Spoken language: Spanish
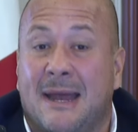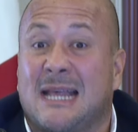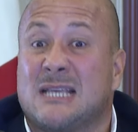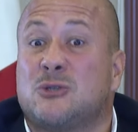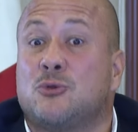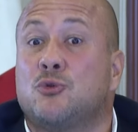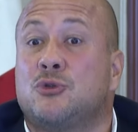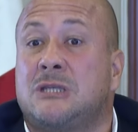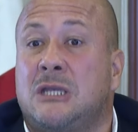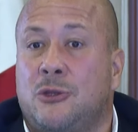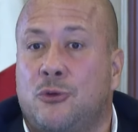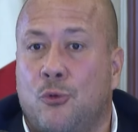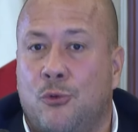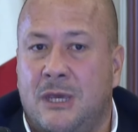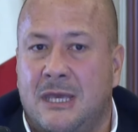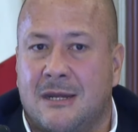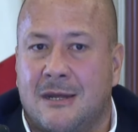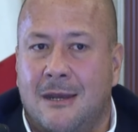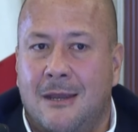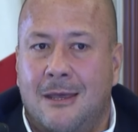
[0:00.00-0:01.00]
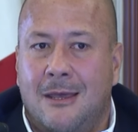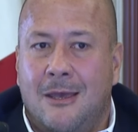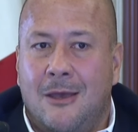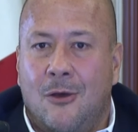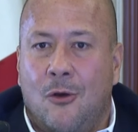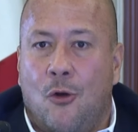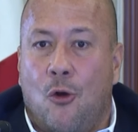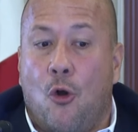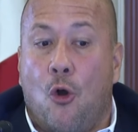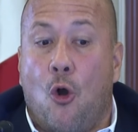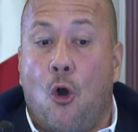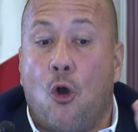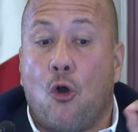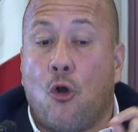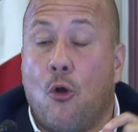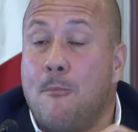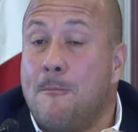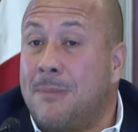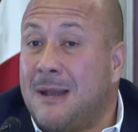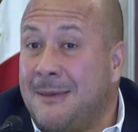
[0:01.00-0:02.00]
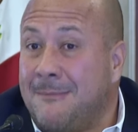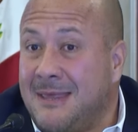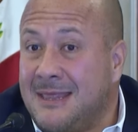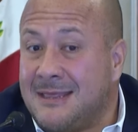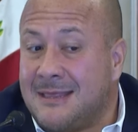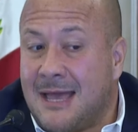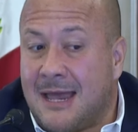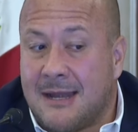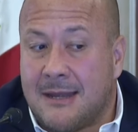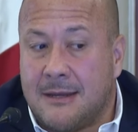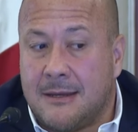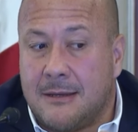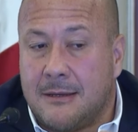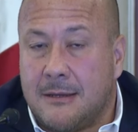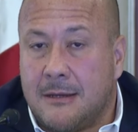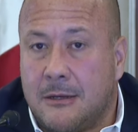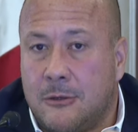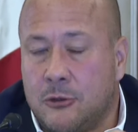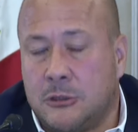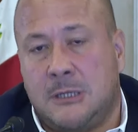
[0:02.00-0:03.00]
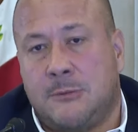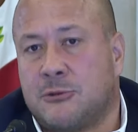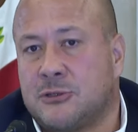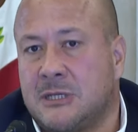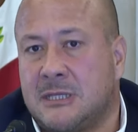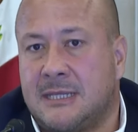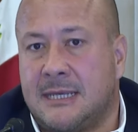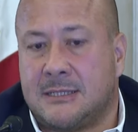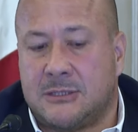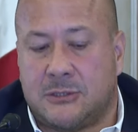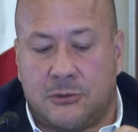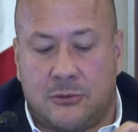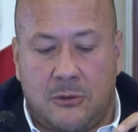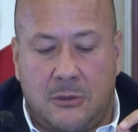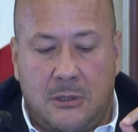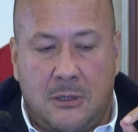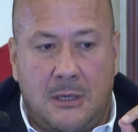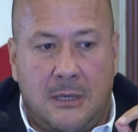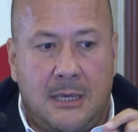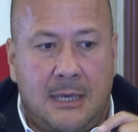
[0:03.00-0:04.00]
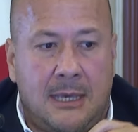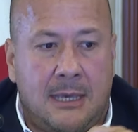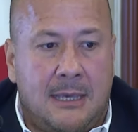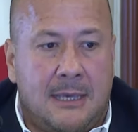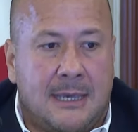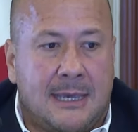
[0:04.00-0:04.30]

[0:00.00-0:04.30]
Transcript: La autoridad estatal en materia educativa defendió el respeto a la legalidad y a las